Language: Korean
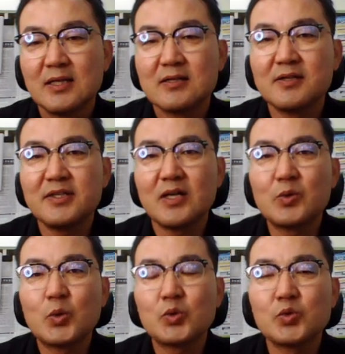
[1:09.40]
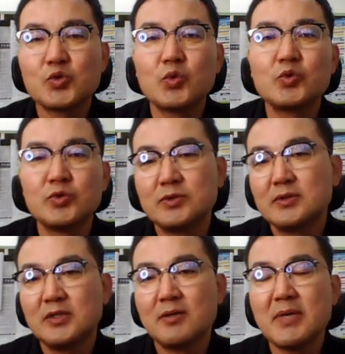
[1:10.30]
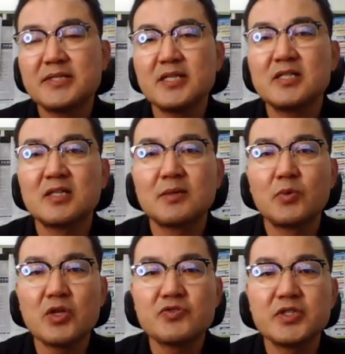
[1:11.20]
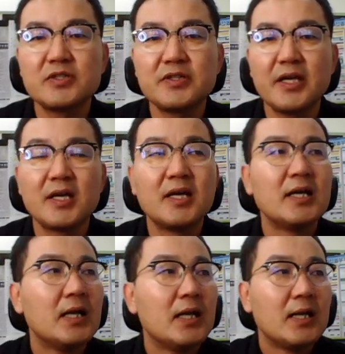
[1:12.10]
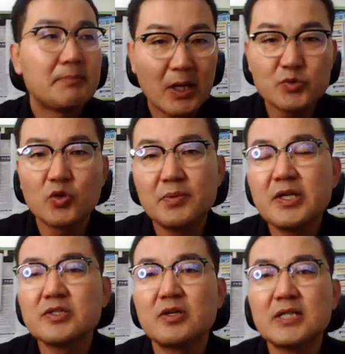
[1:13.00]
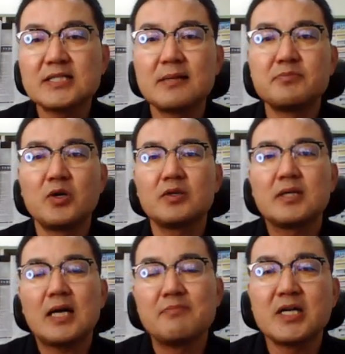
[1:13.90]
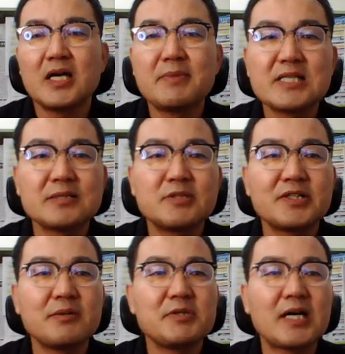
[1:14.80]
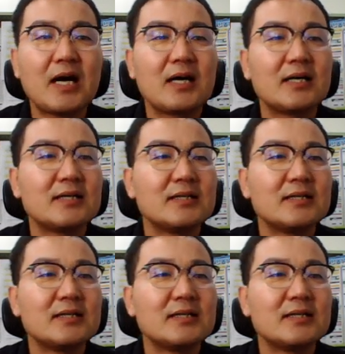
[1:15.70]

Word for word: 글귀하고 또 좋은 이런 메시지를 갖다 보내주시는데 방송을 빌어서 다시 한번 감사의 말씀을 드립니다.